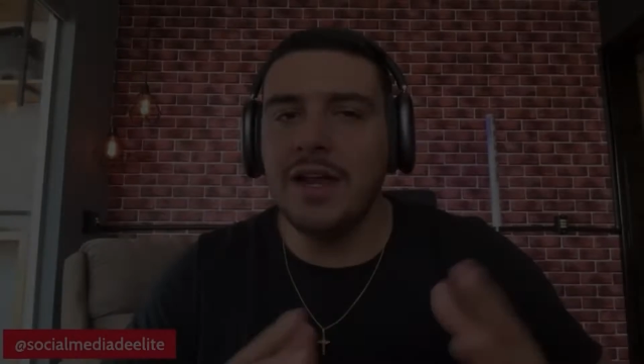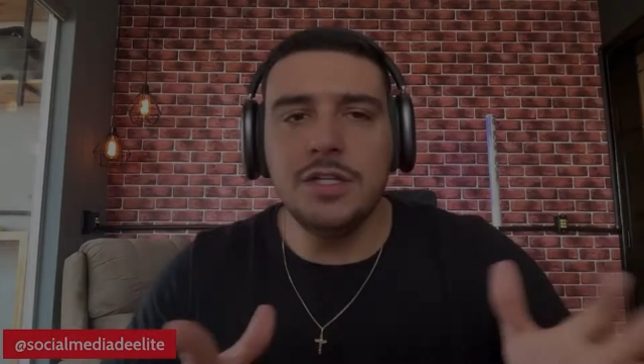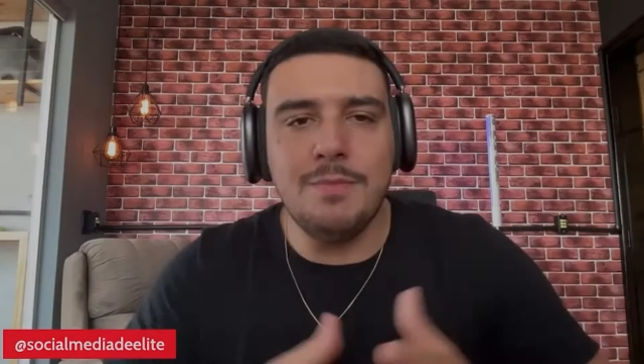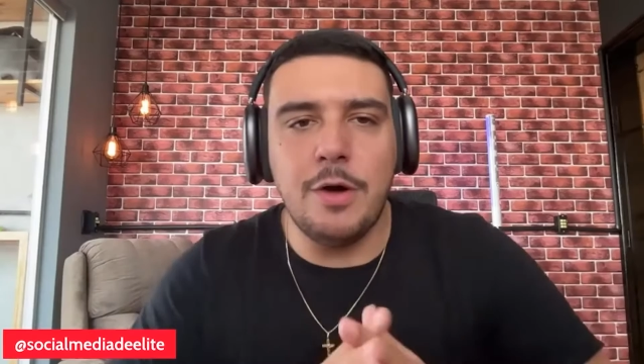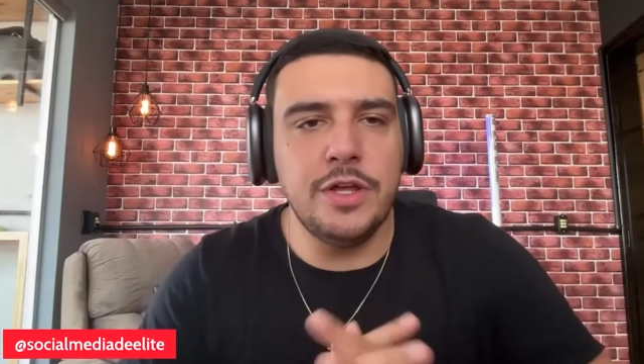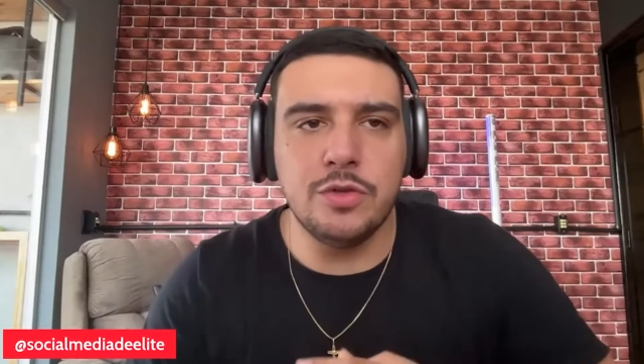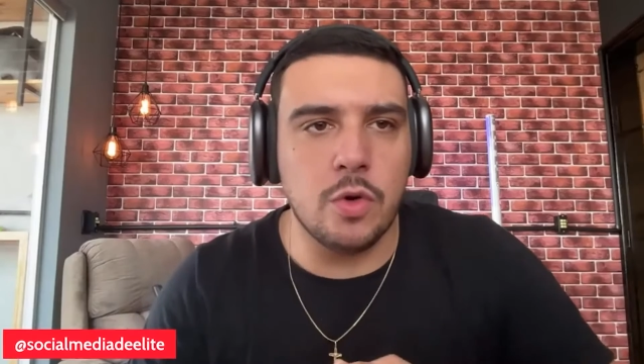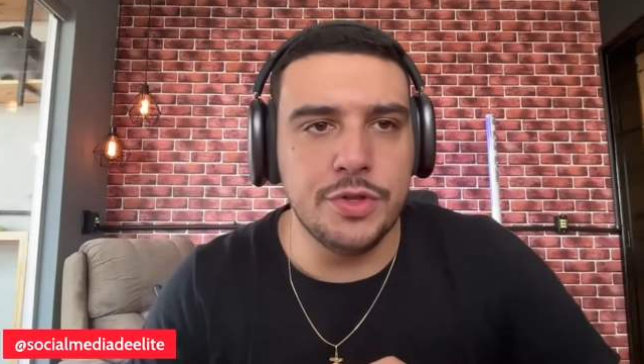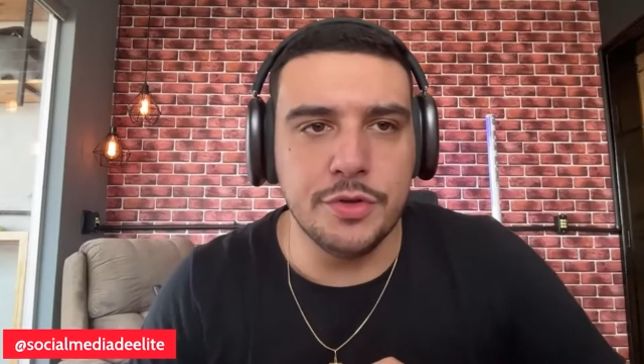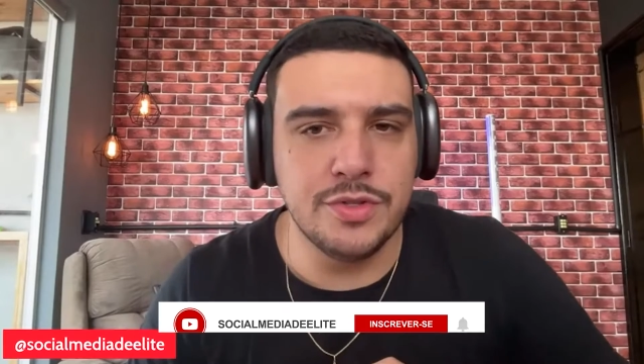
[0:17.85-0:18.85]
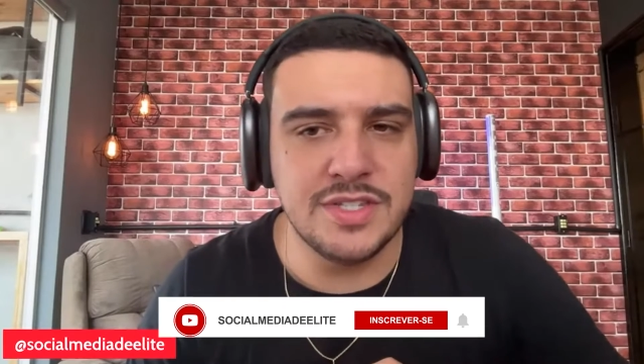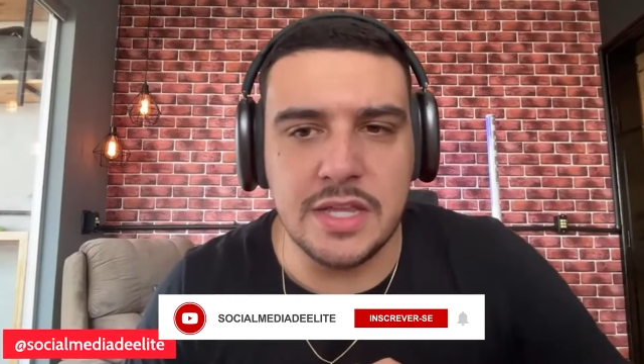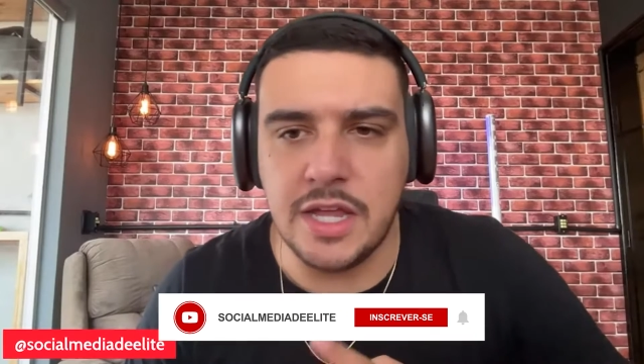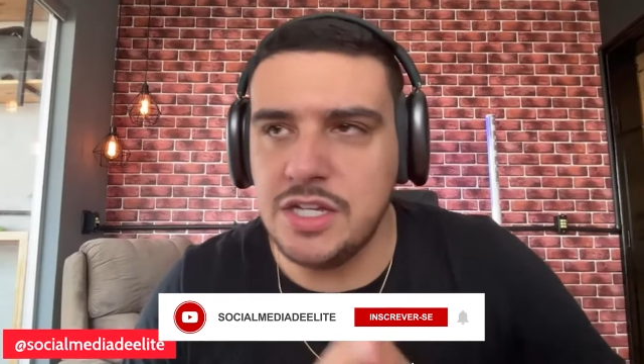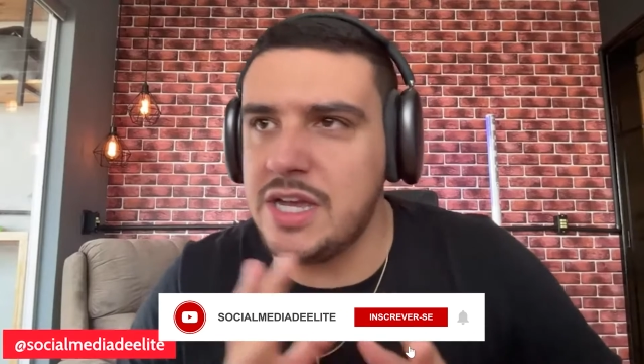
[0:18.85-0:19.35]
A grande maioria do conteúdo que
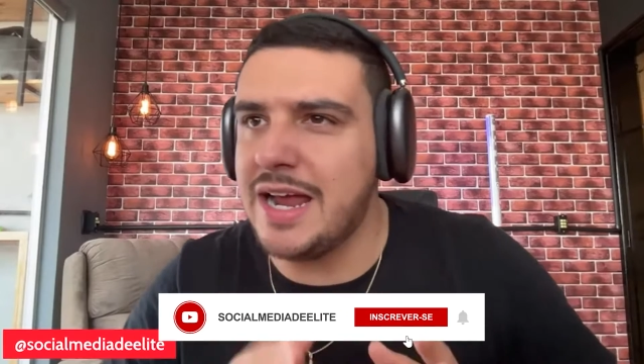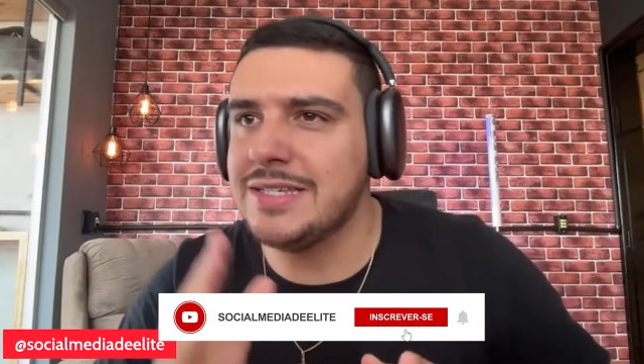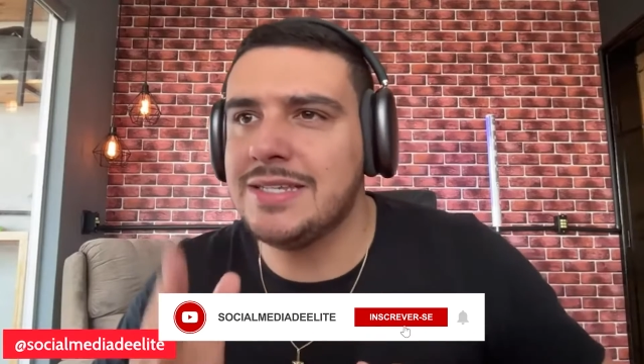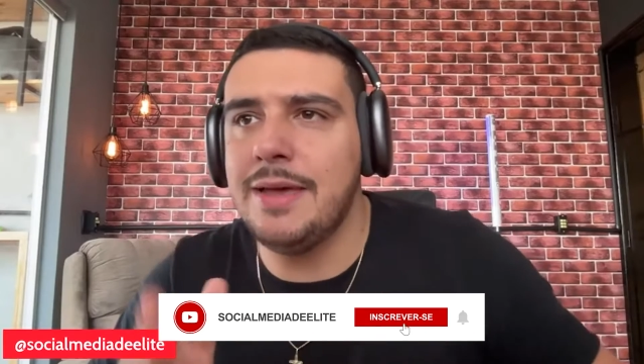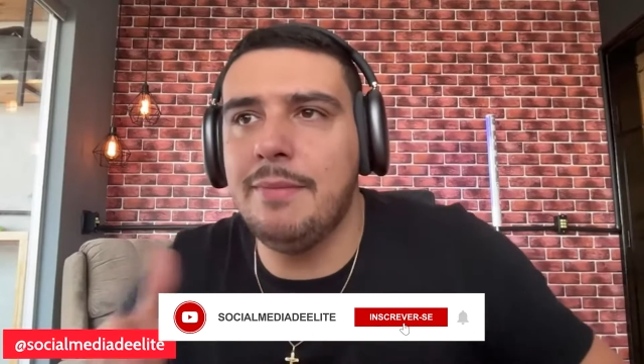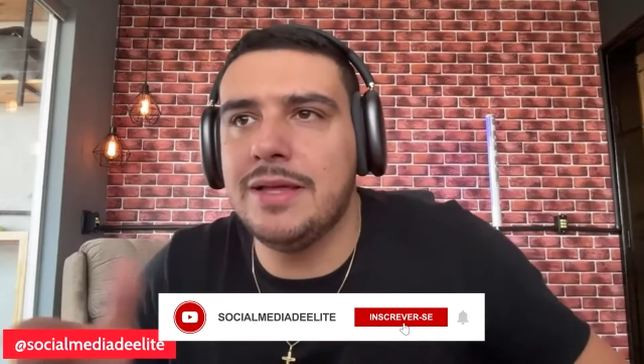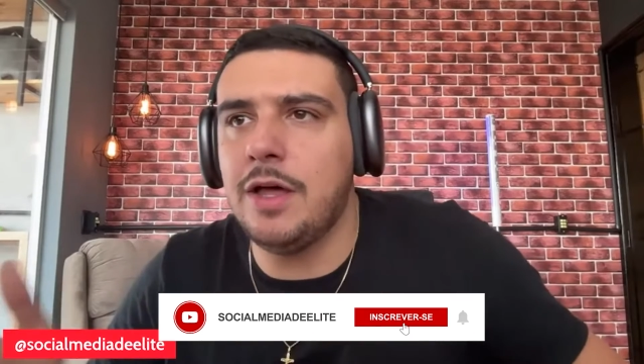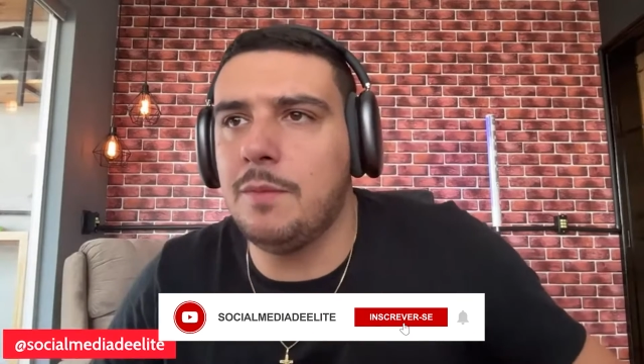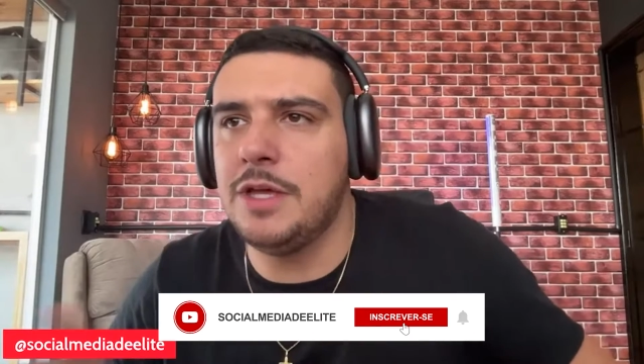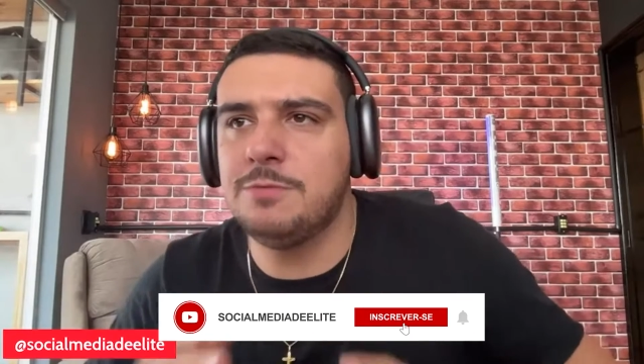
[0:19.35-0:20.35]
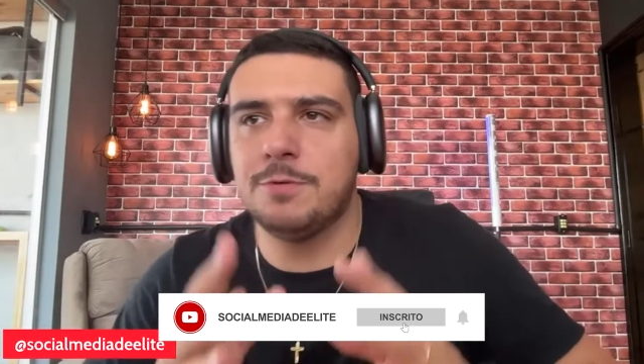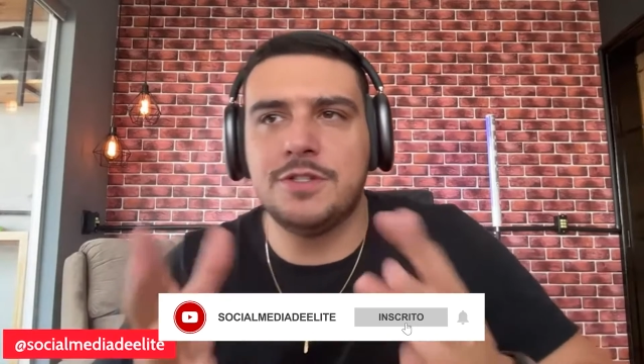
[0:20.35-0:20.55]
você tem que gerar semanalmente